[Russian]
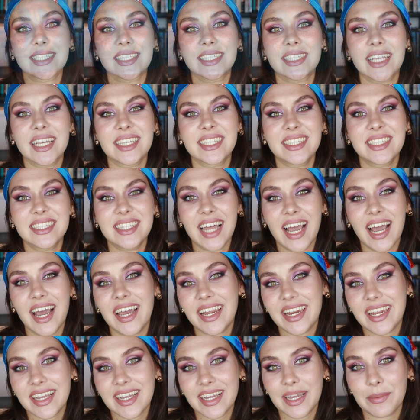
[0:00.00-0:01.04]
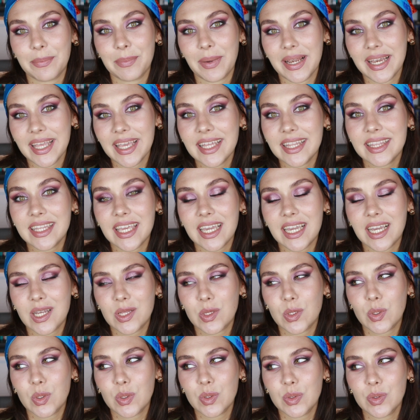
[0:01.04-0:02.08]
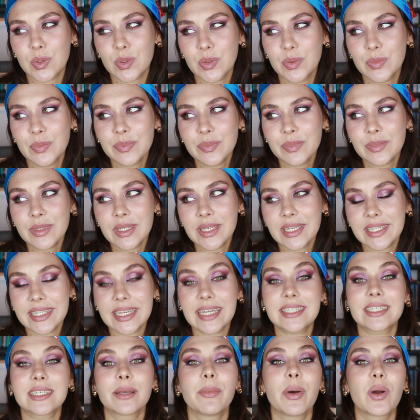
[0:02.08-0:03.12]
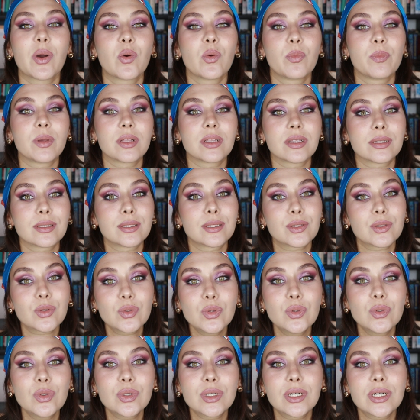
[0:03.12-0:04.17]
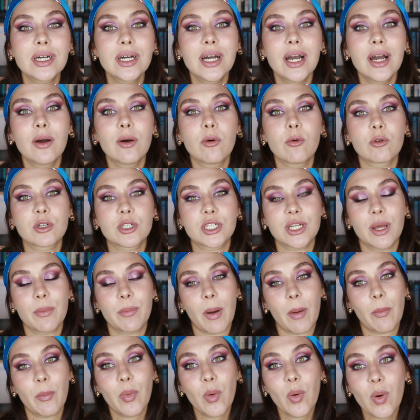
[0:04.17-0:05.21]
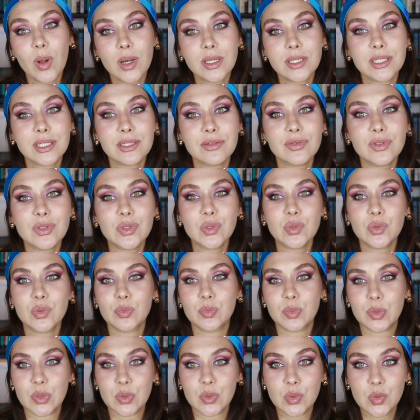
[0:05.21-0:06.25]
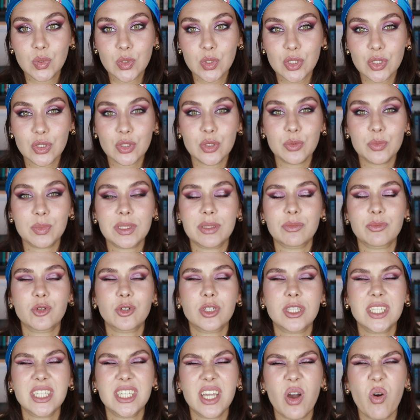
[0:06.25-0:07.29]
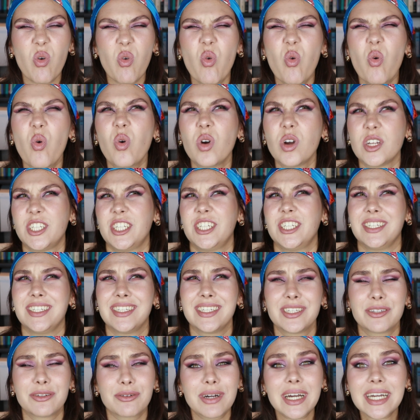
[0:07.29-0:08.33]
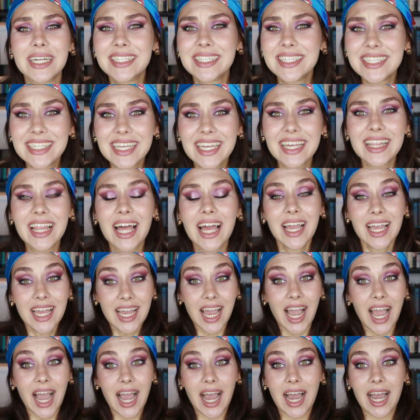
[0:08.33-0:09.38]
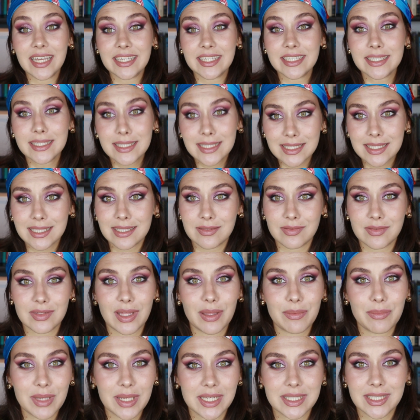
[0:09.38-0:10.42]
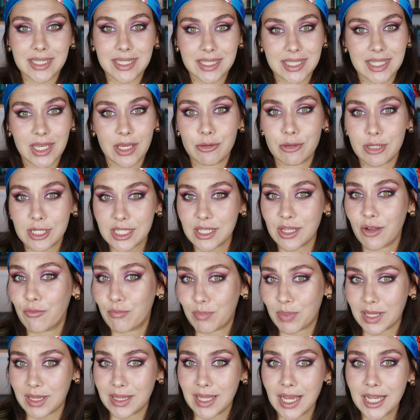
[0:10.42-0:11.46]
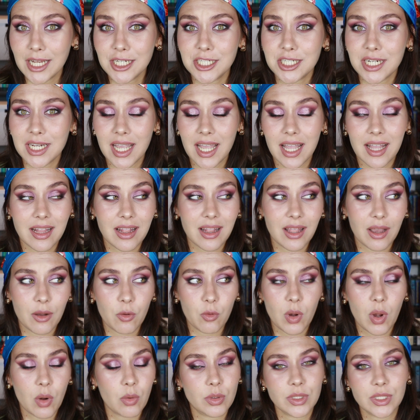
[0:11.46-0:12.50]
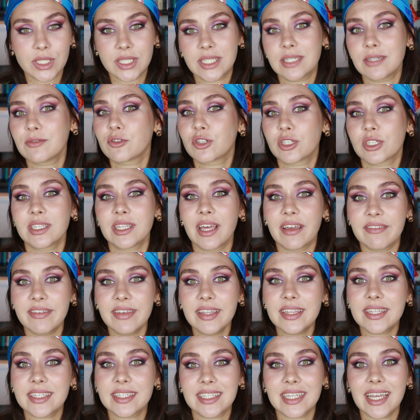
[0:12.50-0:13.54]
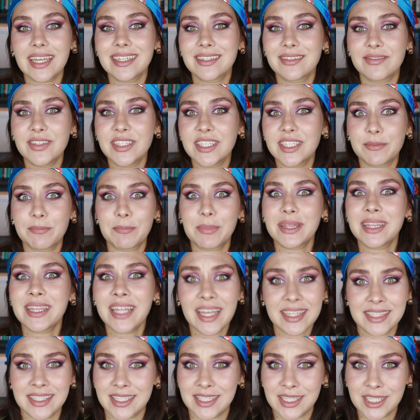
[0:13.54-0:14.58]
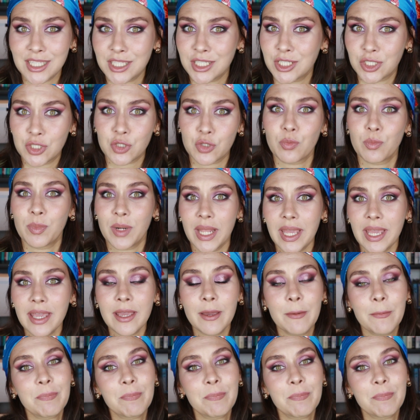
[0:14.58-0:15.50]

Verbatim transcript: со старенькой палетки, которую я сама купила с рук, уже попользованную, бэушную, потому что я очень ее хотела, а единственное место, где я ее нашла в продаже, это у какой-то девушки на Авито за, извините, 15 тысяч рублей,